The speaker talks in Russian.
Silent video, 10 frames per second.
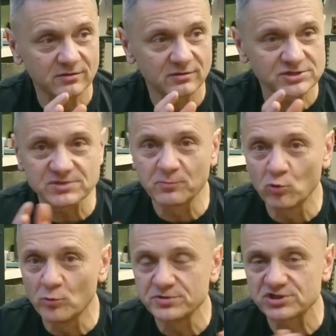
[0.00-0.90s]
на чипу
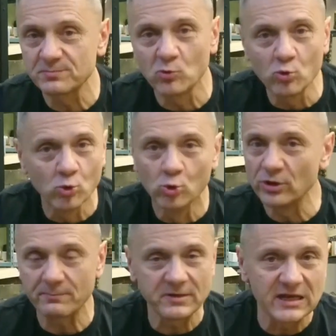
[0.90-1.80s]
без чепу,
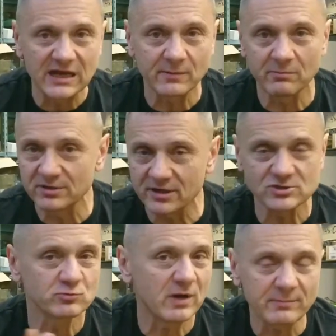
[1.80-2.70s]
напильником
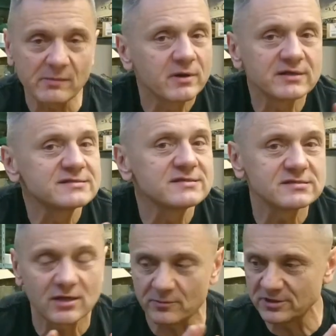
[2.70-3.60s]
ободрать, зубами обгрызть, не
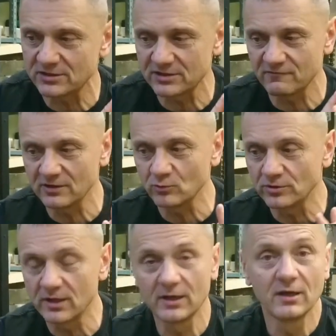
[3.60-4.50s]
знаю, меня это не волнует.